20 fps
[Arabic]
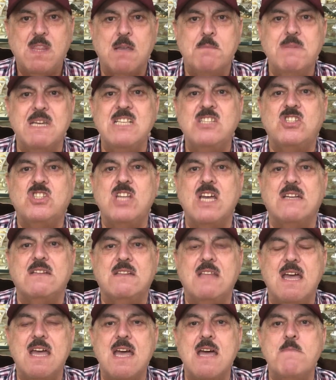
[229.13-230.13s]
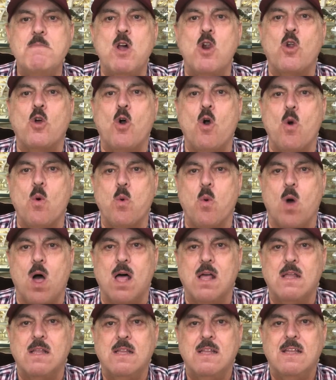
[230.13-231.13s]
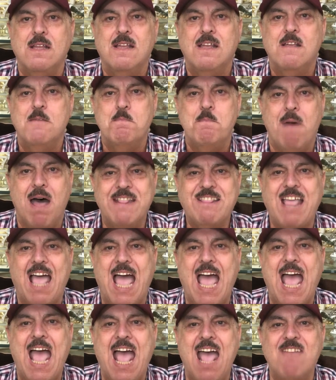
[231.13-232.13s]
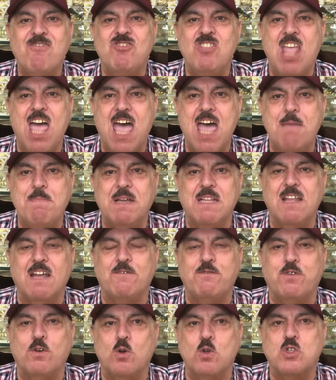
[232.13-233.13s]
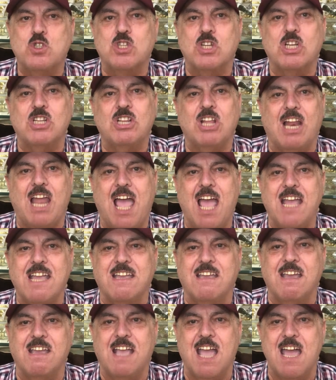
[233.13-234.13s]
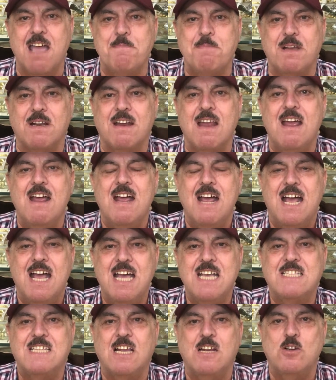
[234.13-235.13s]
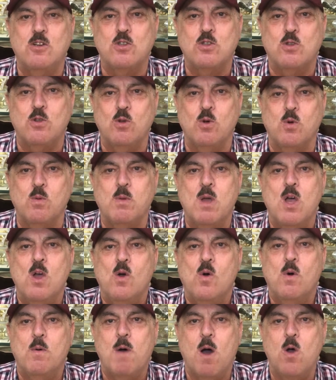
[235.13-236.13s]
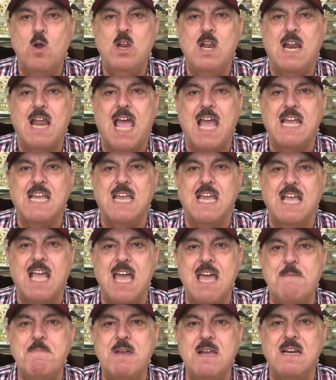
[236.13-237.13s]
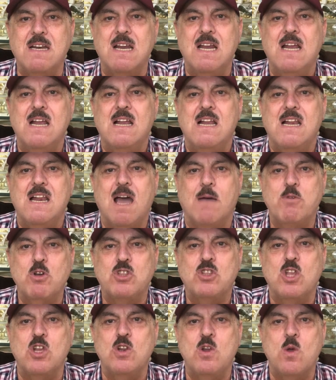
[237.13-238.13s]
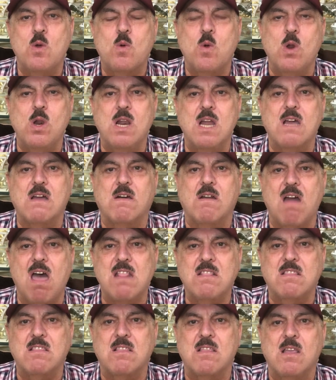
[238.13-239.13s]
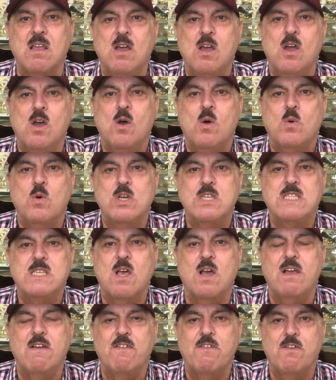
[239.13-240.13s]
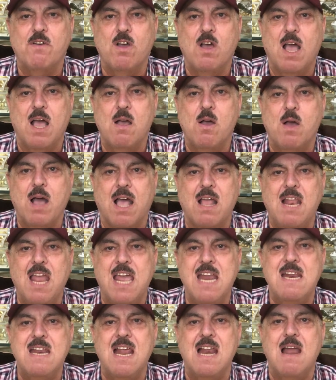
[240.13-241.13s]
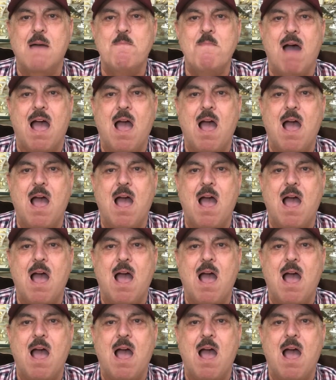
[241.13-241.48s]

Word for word: باستخدام القوه ما تعهدنا ابدا في اسره الحج جابر هذا الاسلوب وبقول للحج جابر لابد انه يكون لك رد وز... لان لما